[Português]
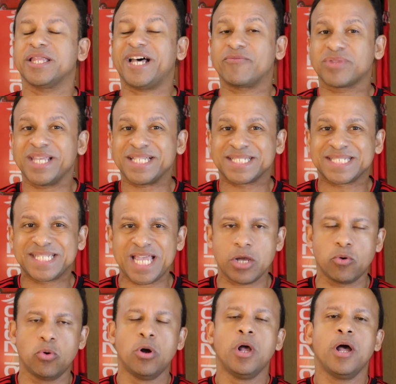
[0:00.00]

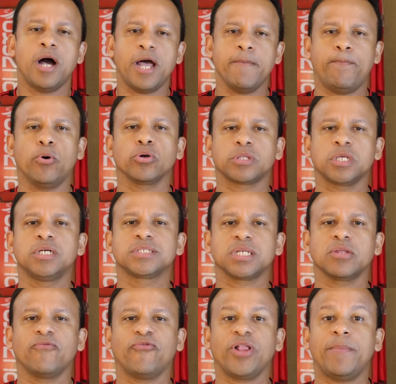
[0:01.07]
enalteceu a
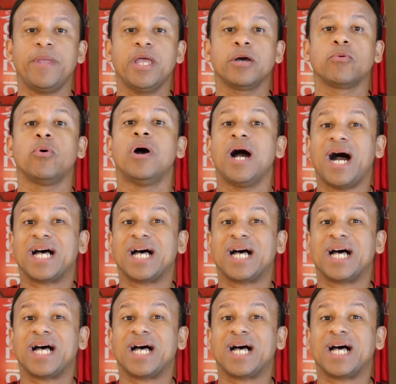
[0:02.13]
importância do Flamengo,